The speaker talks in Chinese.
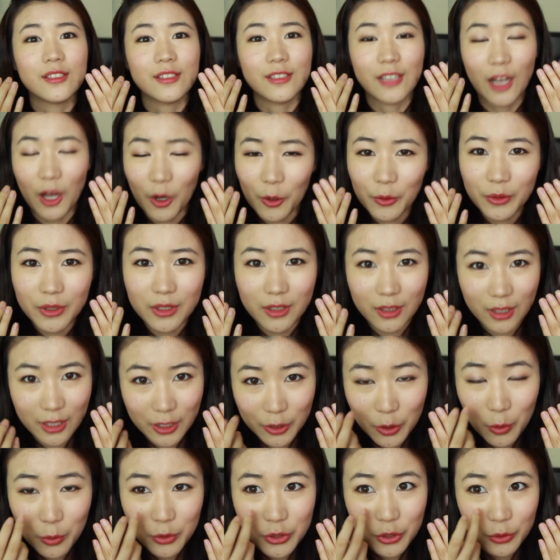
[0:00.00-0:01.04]
然后你
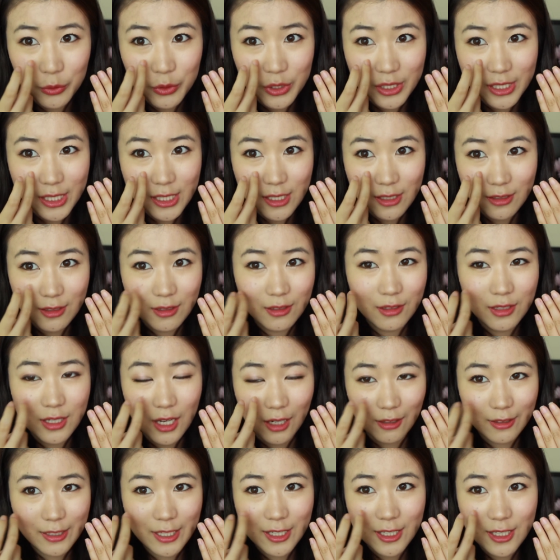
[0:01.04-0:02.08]
用手指这
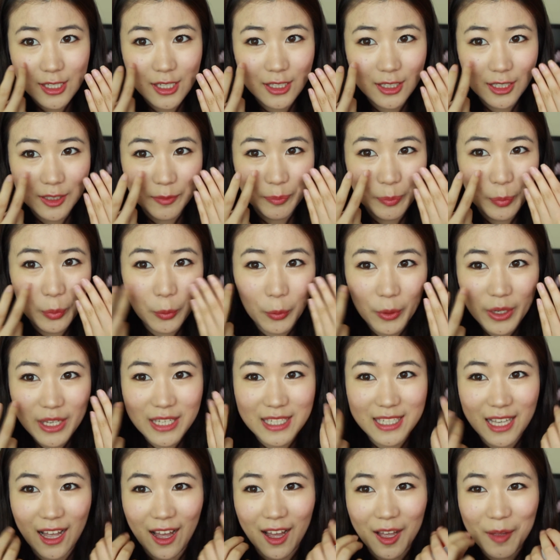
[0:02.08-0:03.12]
样轻轻的拨一
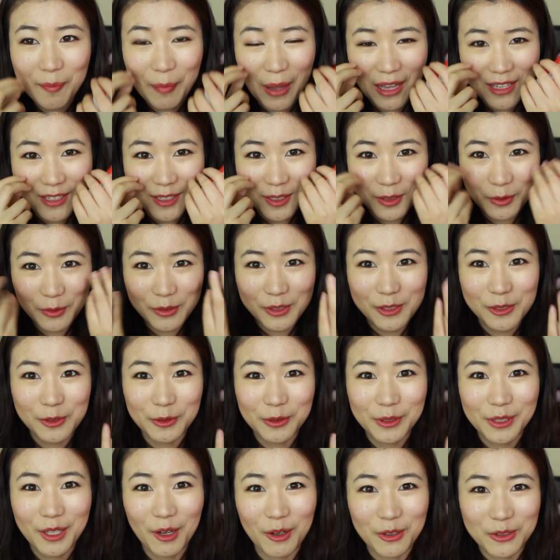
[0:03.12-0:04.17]
下，白色的东西就
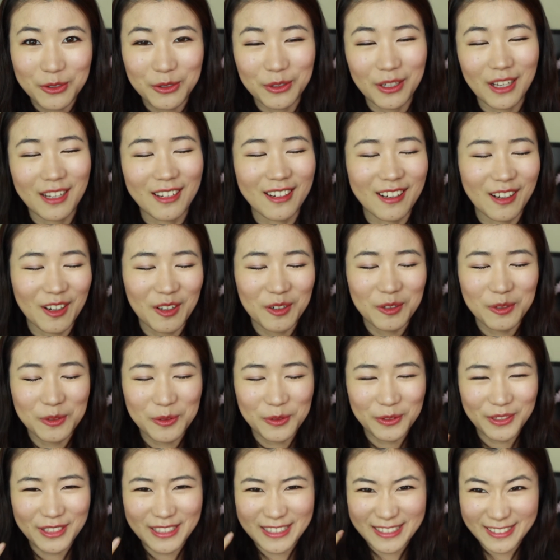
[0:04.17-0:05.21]
掉出来了，然后
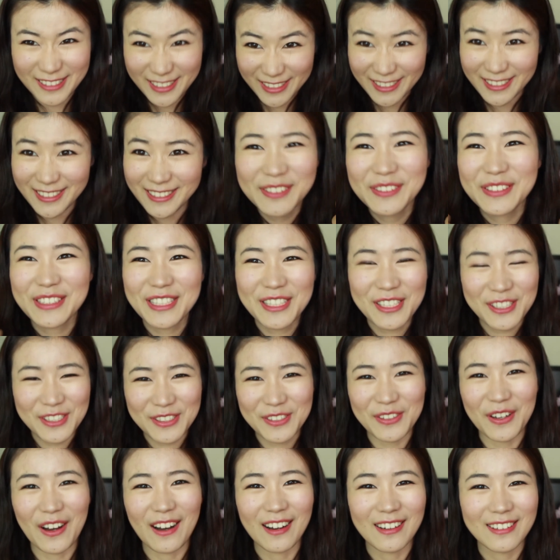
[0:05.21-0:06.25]
觉得特别的
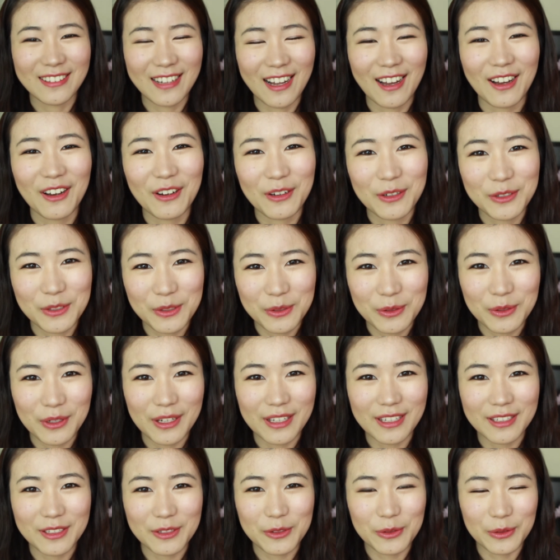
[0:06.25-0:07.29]
爽，然后就
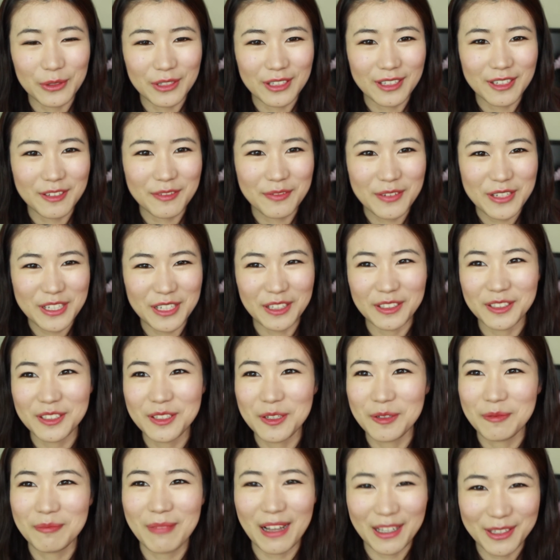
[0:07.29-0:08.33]
会觉得非常的
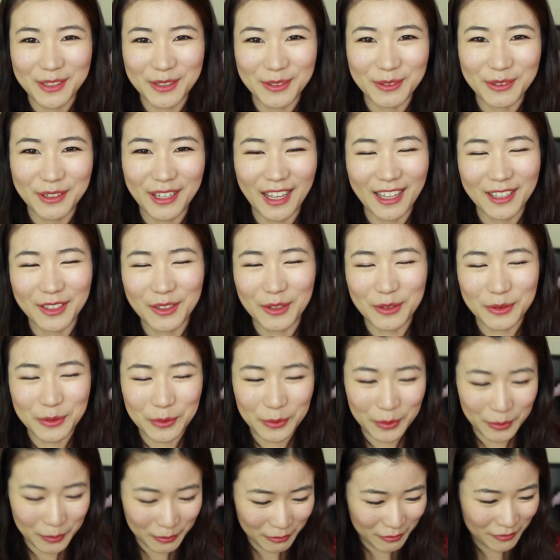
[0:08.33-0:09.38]
有满足感。对，
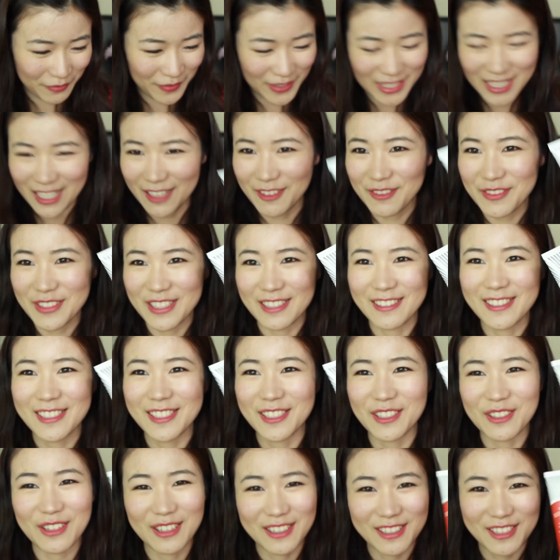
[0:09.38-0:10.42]
所以我非常非常
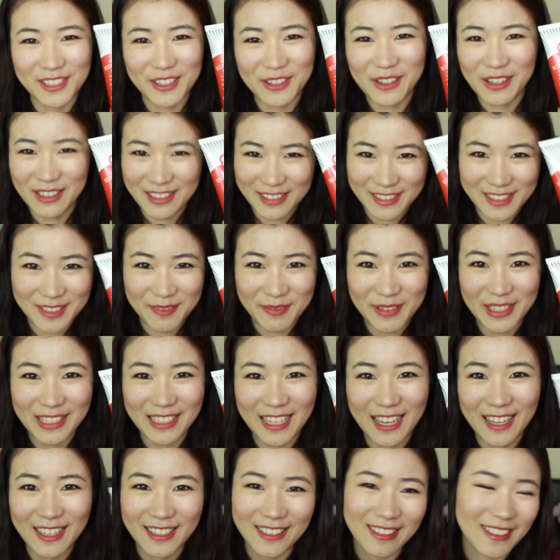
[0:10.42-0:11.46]
喜欢这一款洗面
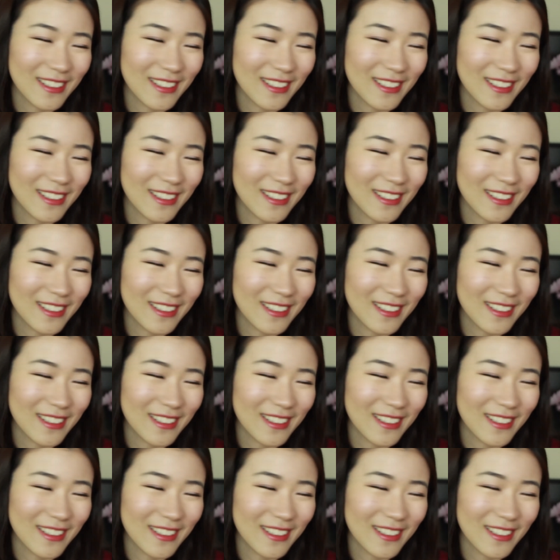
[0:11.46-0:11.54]
奶。